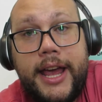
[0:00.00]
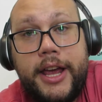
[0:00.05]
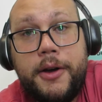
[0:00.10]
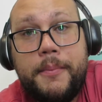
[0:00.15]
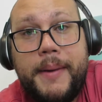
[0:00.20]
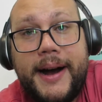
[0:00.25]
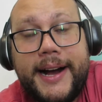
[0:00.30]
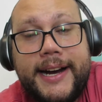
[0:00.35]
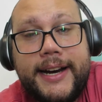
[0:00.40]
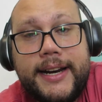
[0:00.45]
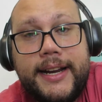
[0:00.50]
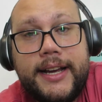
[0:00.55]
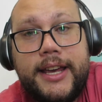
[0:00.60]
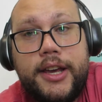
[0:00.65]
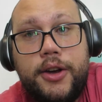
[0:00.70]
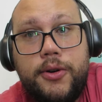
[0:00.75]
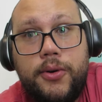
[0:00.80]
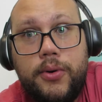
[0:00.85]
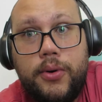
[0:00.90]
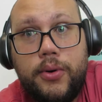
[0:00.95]
E o bacana é
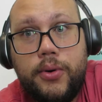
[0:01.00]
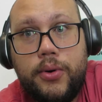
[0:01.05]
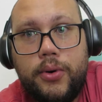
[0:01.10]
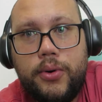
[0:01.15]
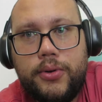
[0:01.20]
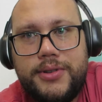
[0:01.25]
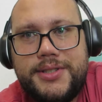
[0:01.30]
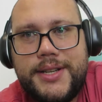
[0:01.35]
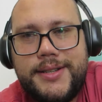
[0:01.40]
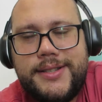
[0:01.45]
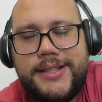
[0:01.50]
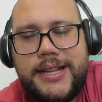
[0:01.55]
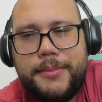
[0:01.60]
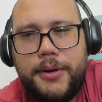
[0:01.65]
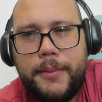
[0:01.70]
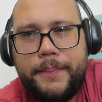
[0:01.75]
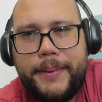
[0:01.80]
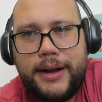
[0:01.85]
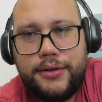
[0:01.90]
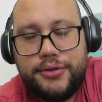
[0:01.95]
que o, o sistema
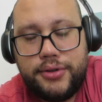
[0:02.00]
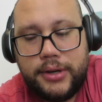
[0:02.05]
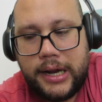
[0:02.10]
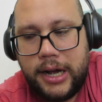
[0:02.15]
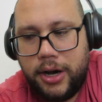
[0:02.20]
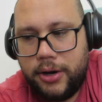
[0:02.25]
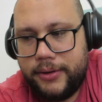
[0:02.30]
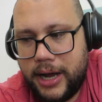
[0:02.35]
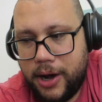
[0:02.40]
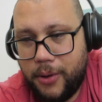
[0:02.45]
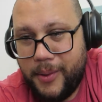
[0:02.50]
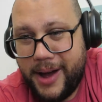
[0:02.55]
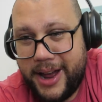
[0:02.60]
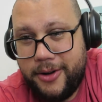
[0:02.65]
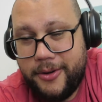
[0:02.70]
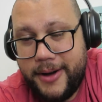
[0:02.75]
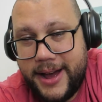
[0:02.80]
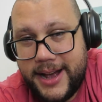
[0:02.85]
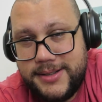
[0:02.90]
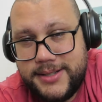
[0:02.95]
operacional, né, o
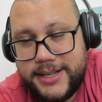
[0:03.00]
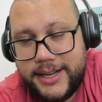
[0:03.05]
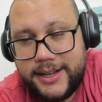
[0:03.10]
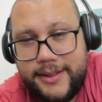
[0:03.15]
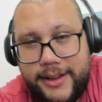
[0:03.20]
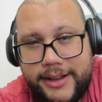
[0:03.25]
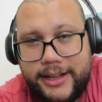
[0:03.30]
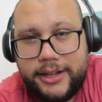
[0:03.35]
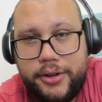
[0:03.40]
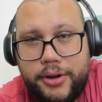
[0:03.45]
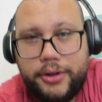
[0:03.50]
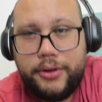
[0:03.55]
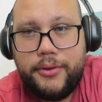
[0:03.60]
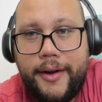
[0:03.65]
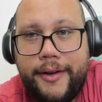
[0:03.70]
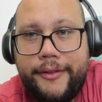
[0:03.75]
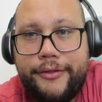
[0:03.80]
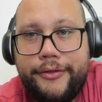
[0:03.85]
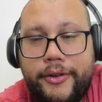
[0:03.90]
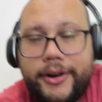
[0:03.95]
iOS que está dentro do
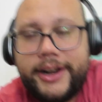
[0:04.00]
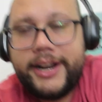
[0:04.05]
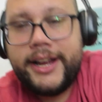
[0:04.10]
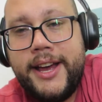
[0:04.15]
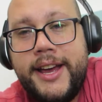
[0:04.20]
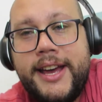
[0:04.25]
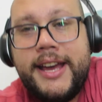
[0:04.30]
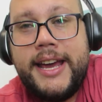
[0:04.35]
iPhone,